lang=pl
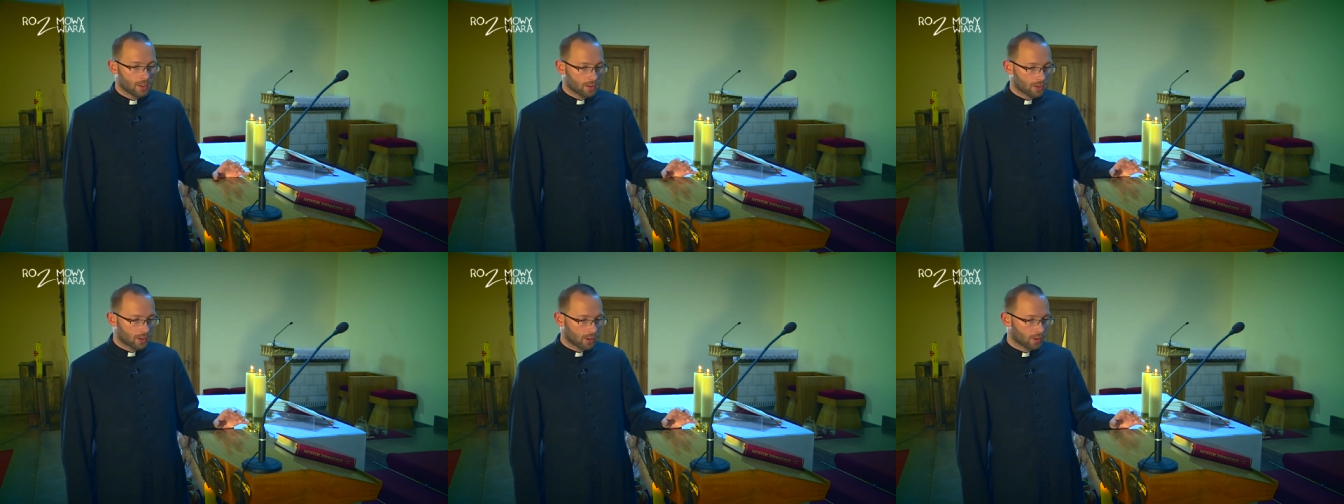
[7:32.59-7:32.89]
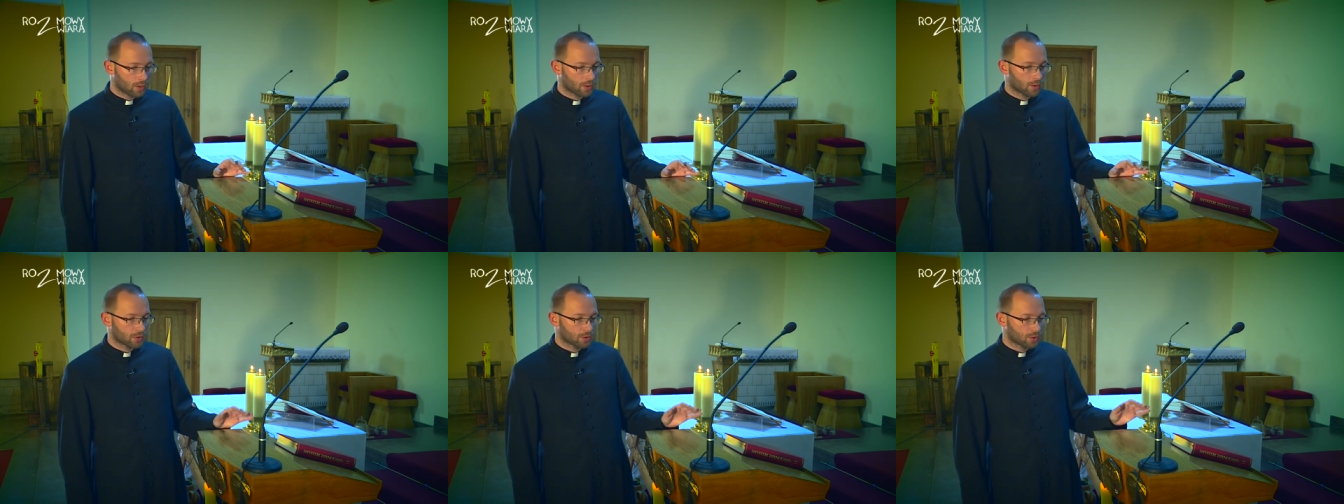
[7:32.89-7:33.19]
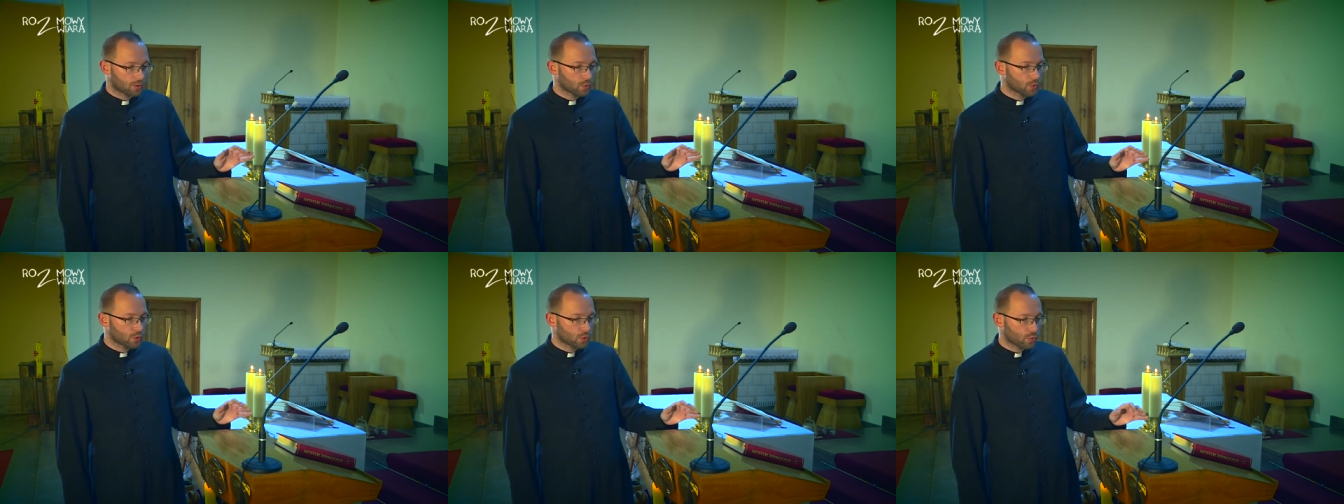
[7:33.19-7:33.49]
To
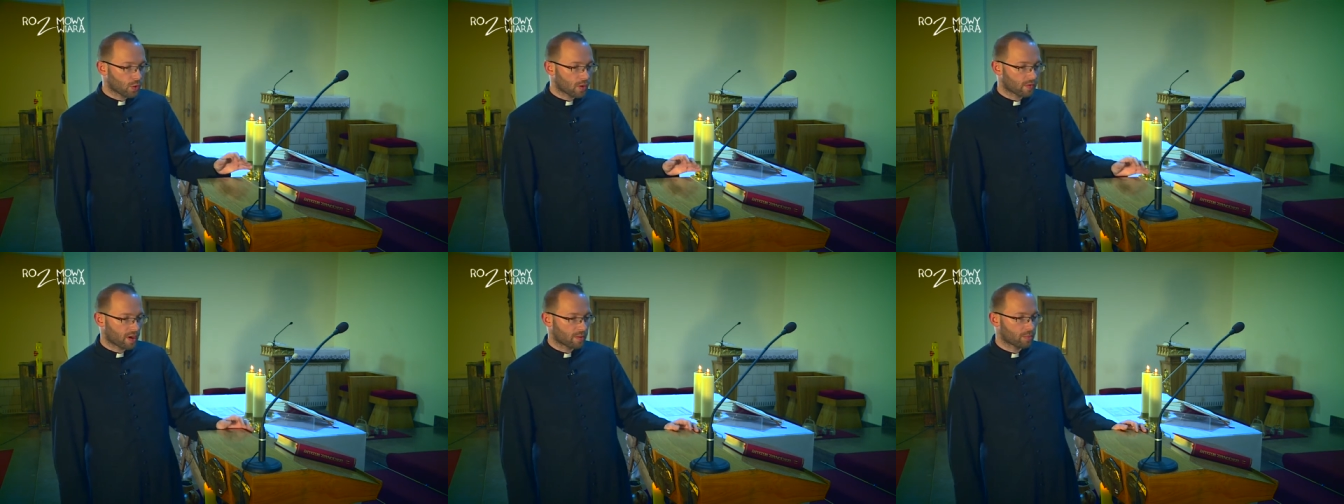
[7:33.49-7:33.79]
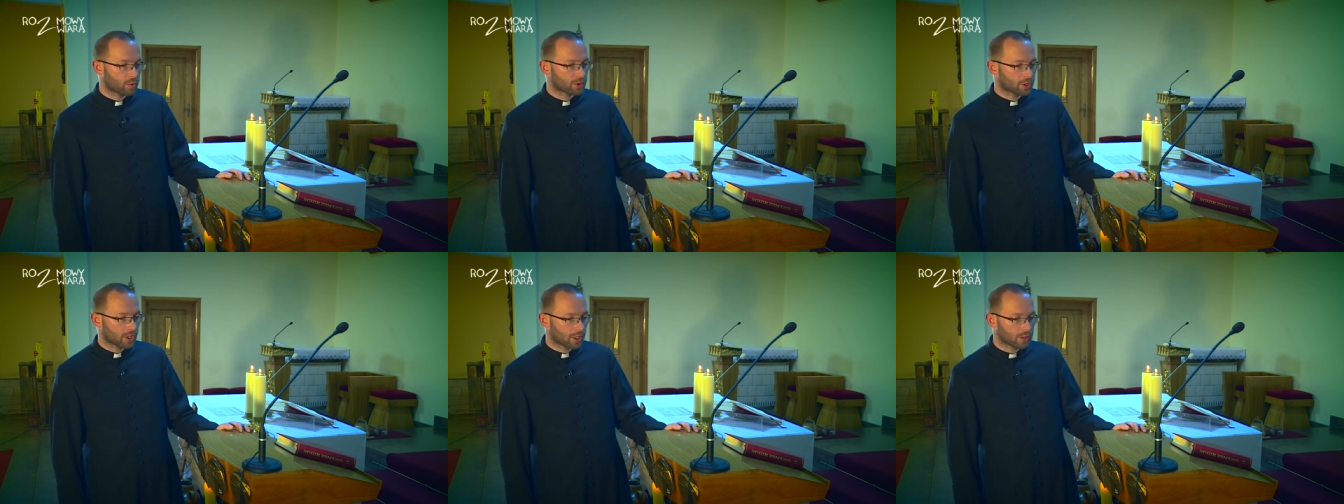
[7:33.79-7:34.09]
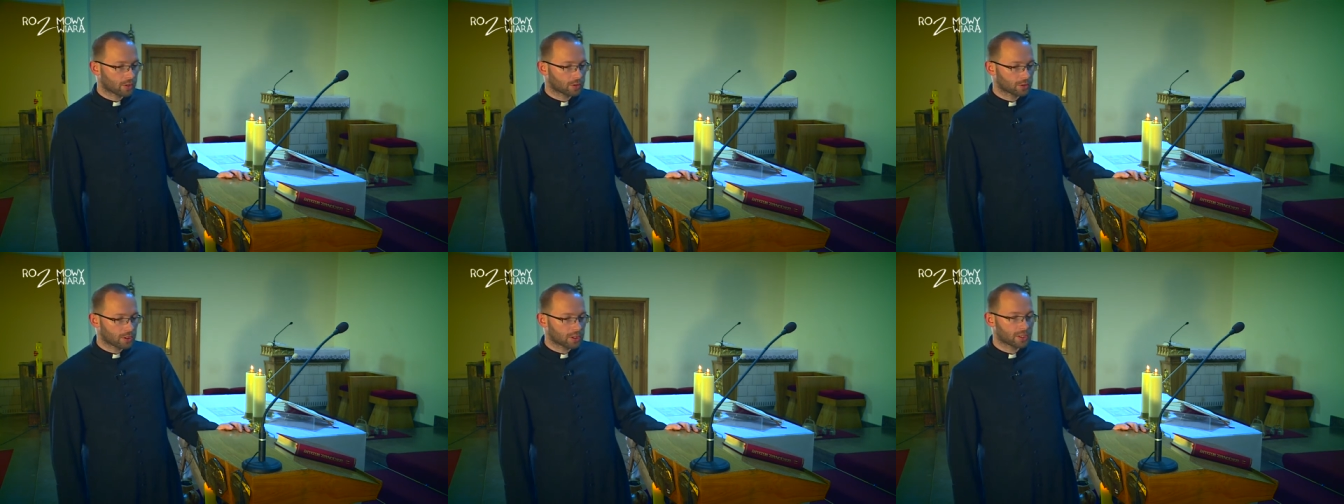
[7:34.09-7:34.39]
stół Słowa
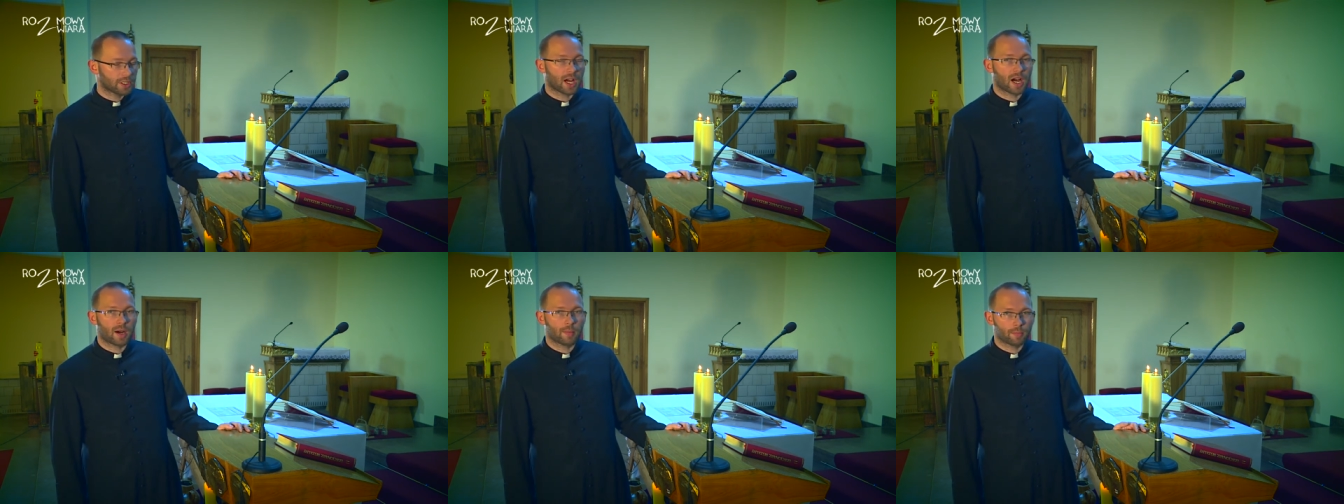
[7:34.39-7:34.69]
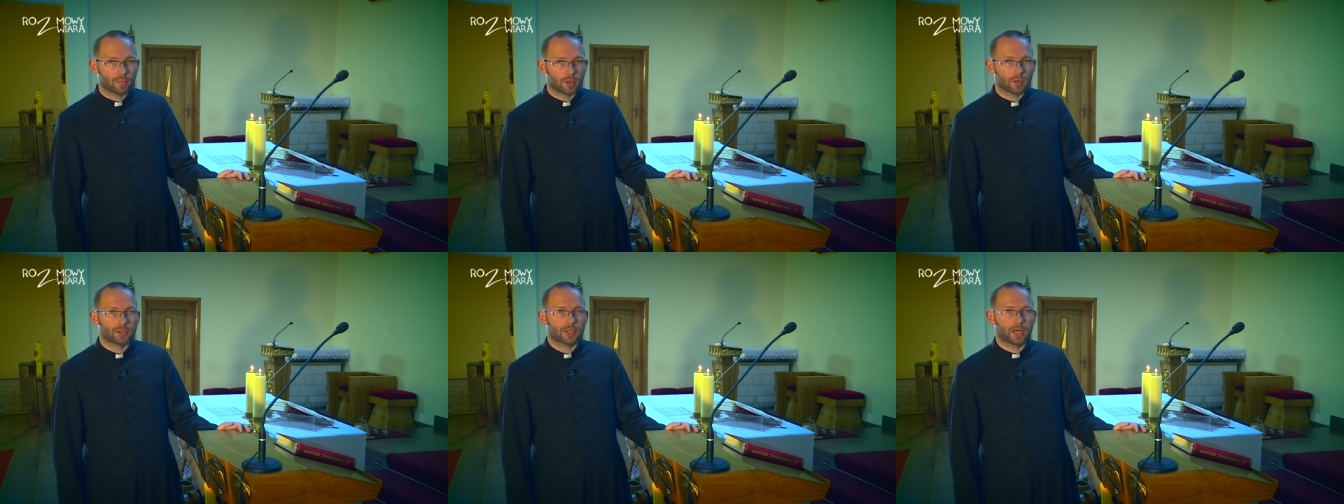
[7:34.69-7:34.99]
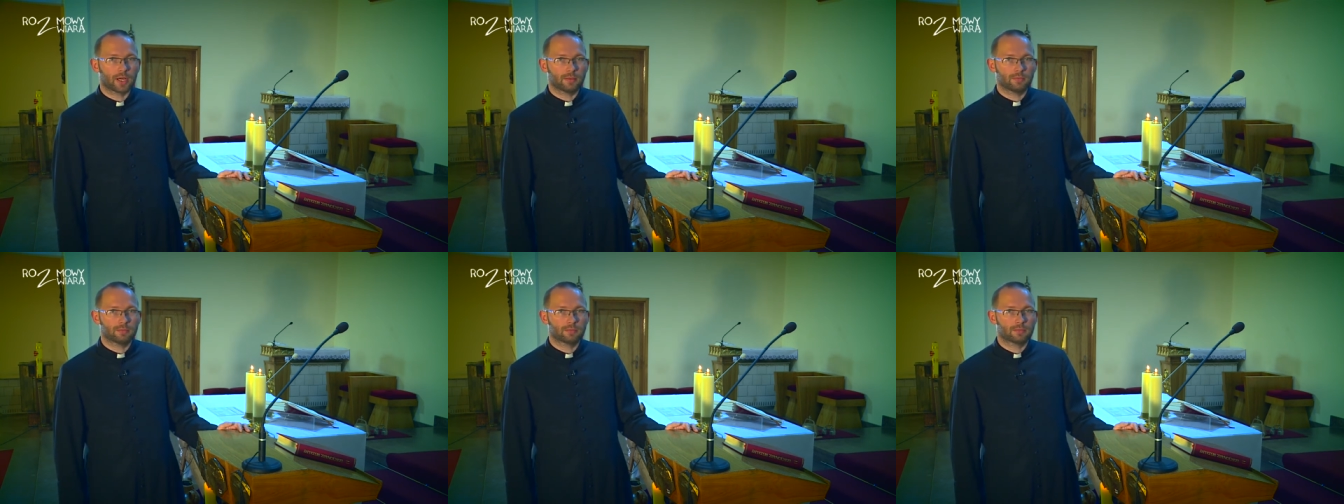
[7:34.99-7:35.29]
Bożego, czyli
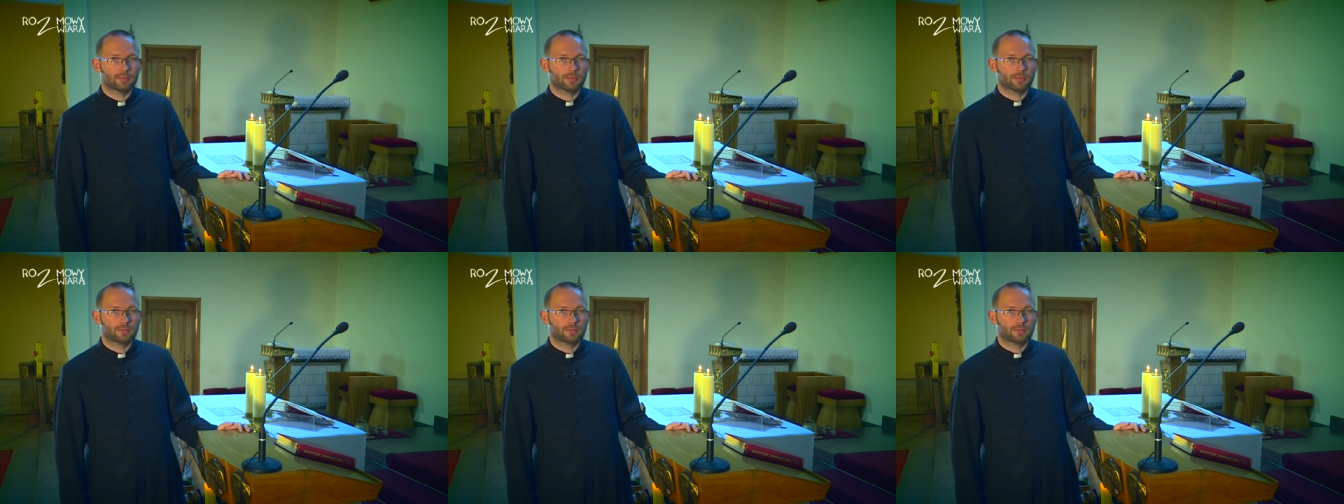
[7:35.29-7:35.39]
ambona,